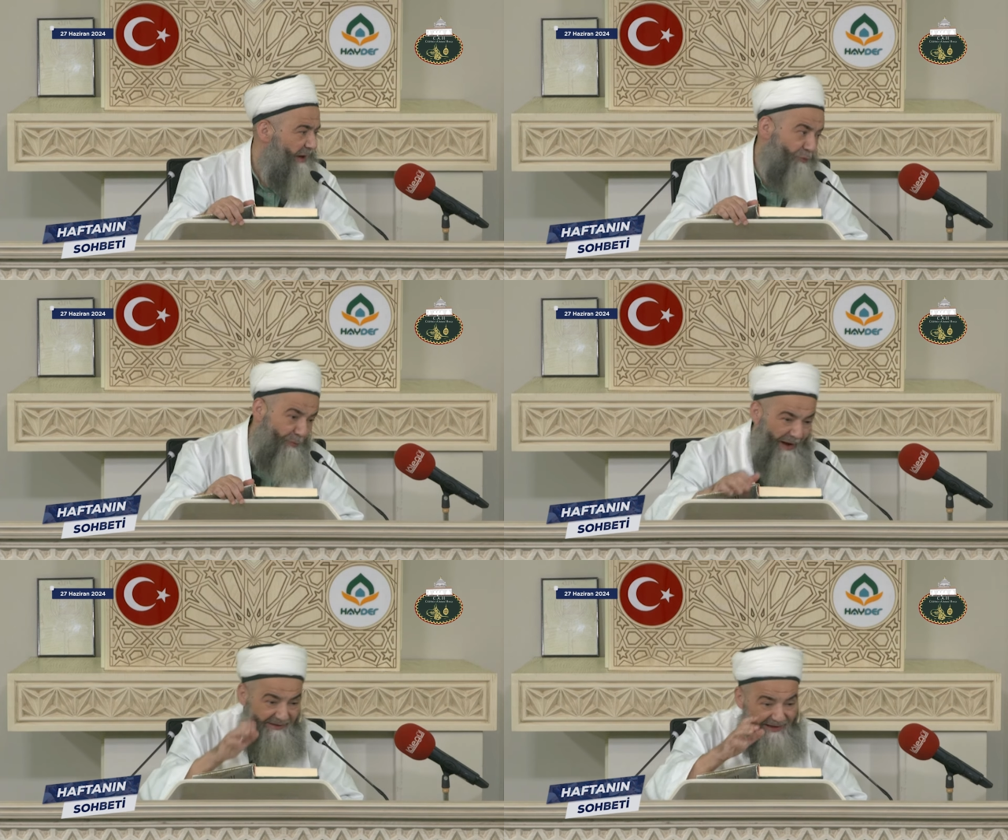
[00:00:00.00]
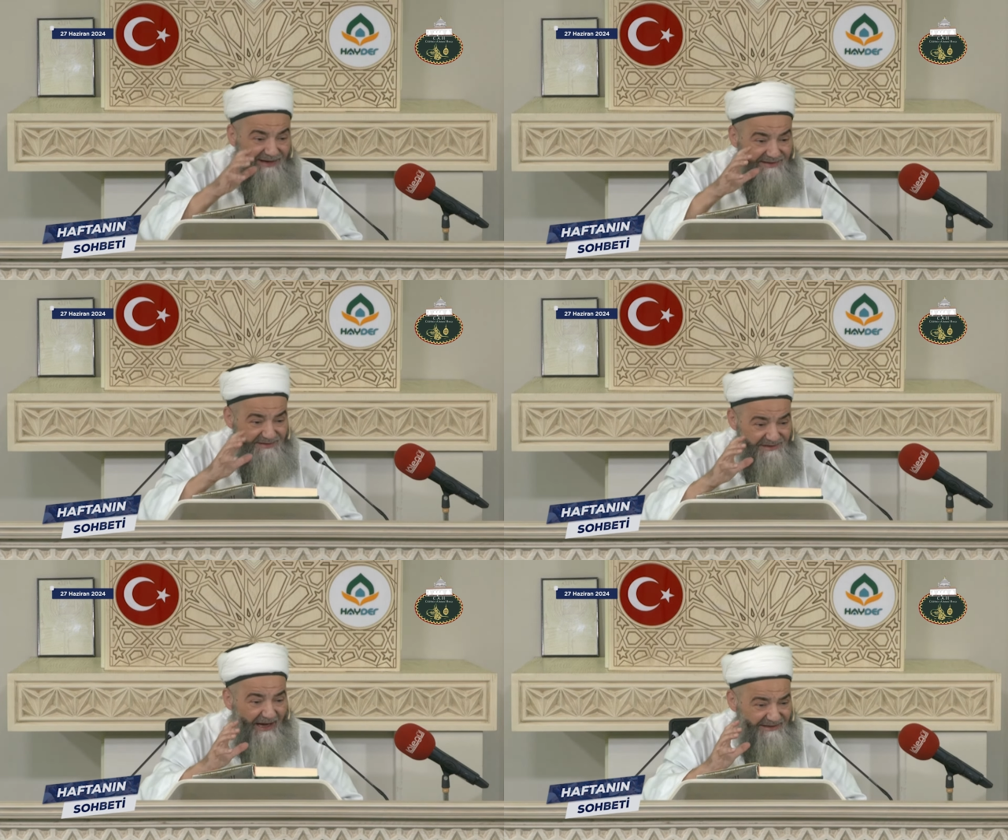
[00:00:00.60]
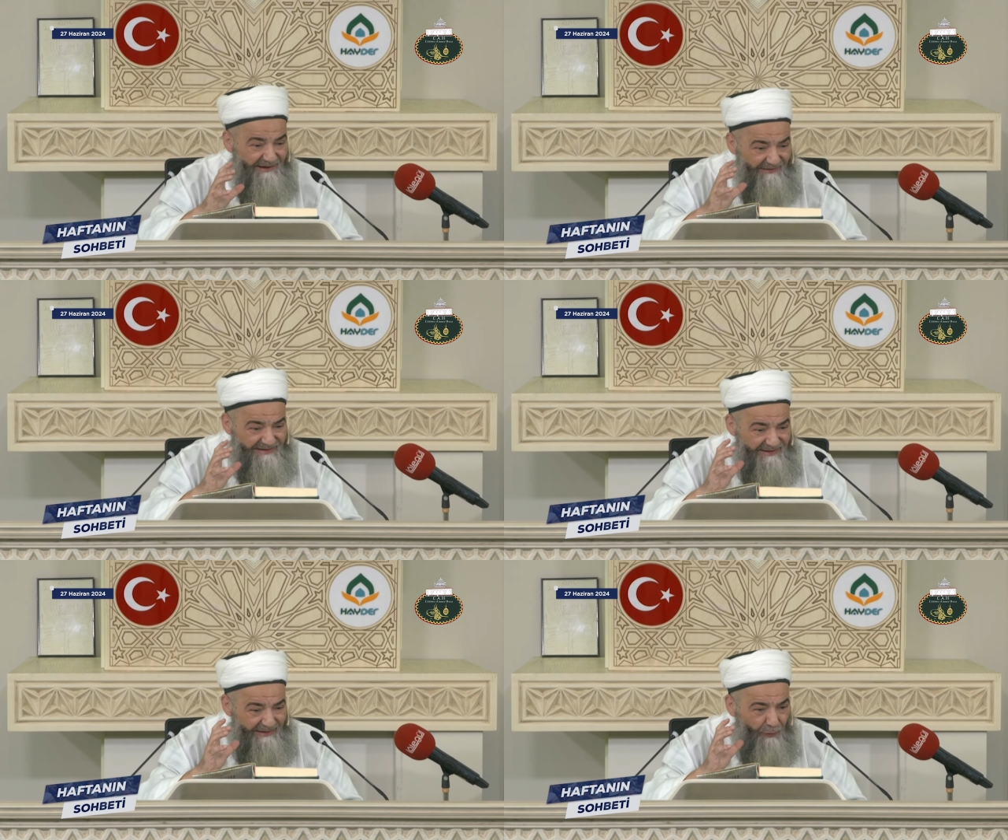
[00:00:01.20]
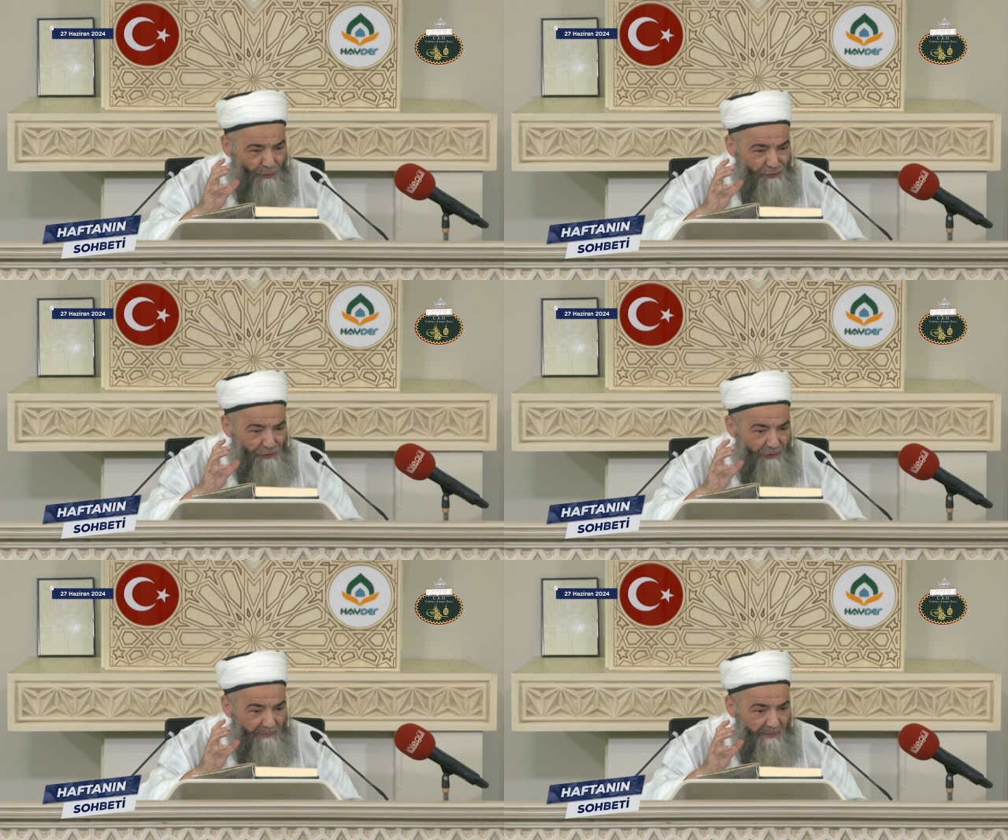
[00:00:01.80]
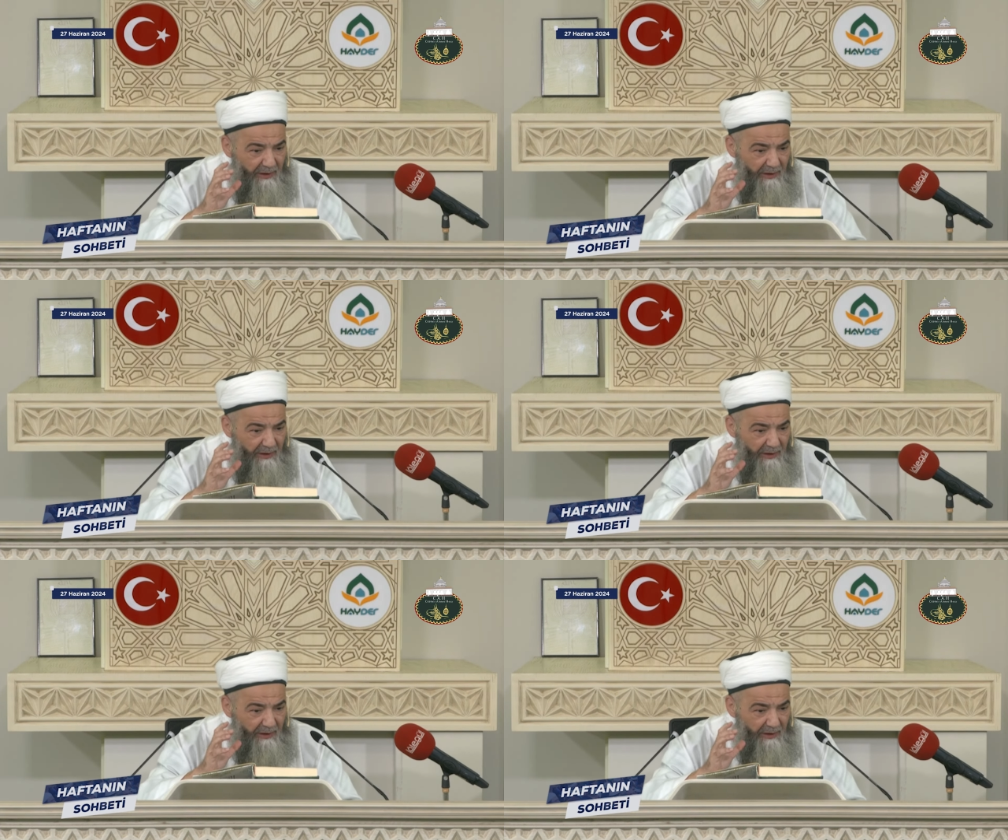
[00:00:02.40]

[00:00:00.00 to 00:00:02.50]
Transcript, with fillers: Yani mubahlar çerçevesinde konuşuyorum.